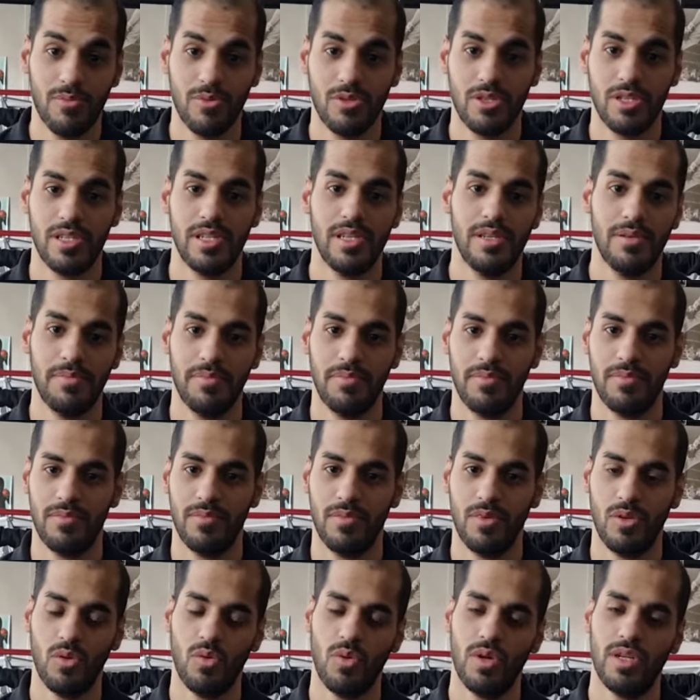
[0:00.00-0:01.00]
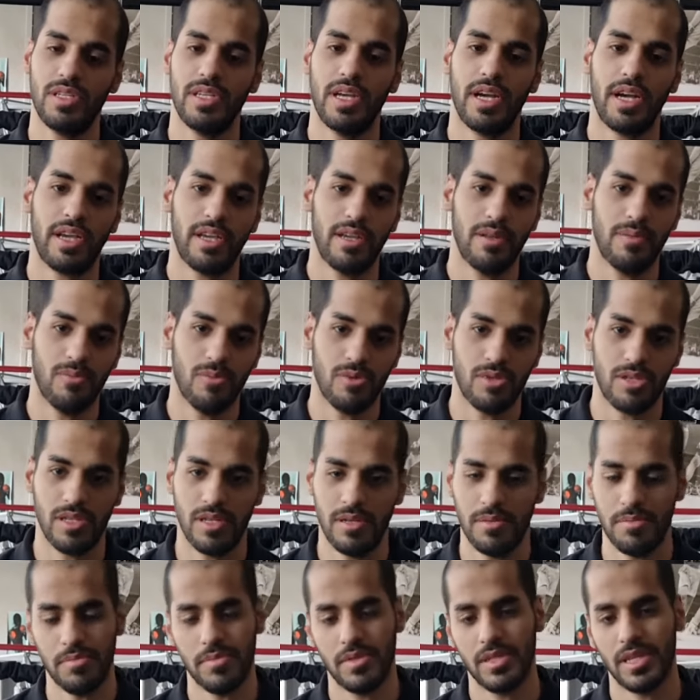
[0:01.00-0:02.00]
المسلم لوجه أخي
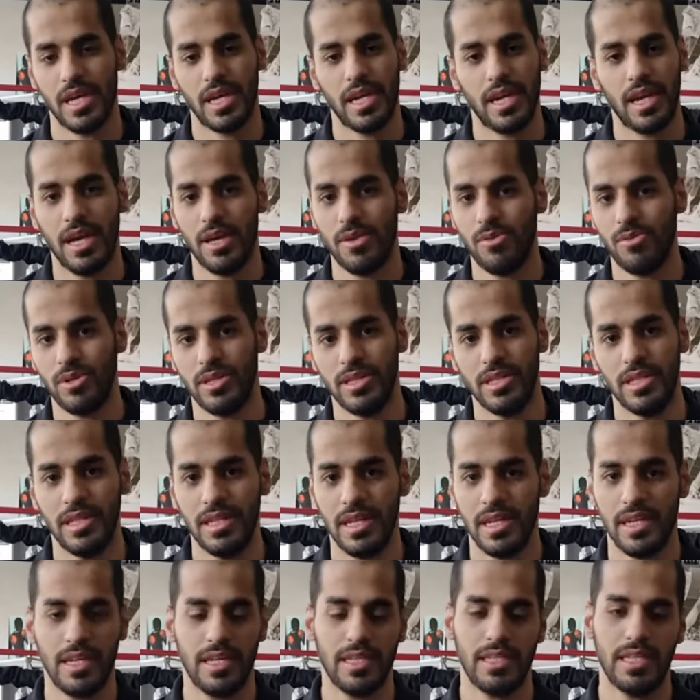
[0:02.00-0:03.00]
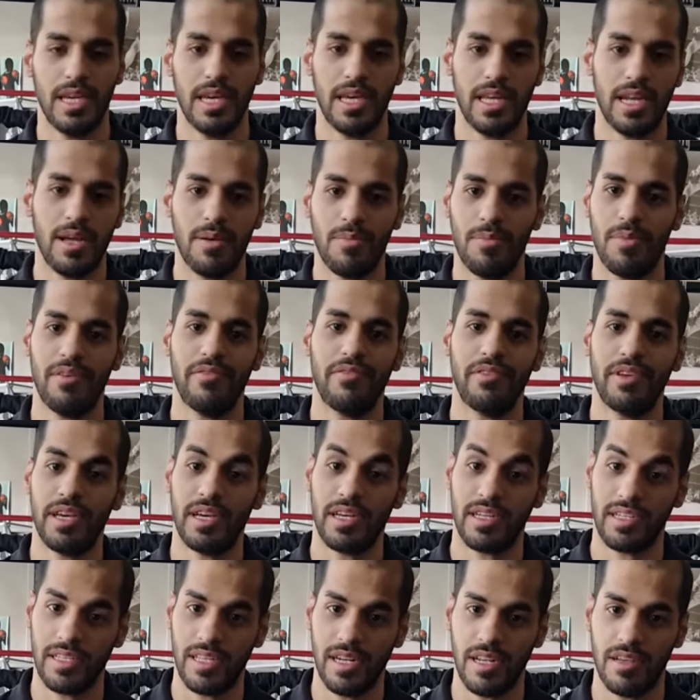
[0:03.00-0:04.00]
المسلم شرعا ودينا هذه حرام ما
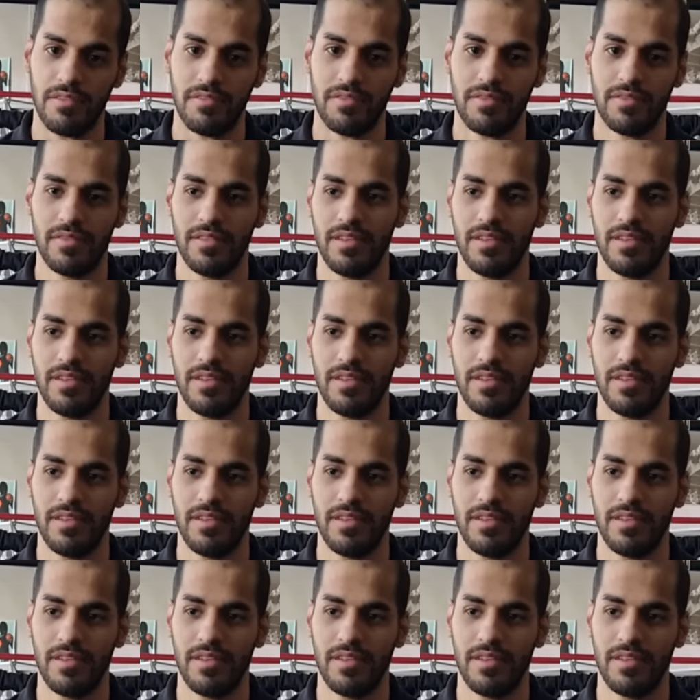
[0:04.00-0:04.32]
فيها اختلاف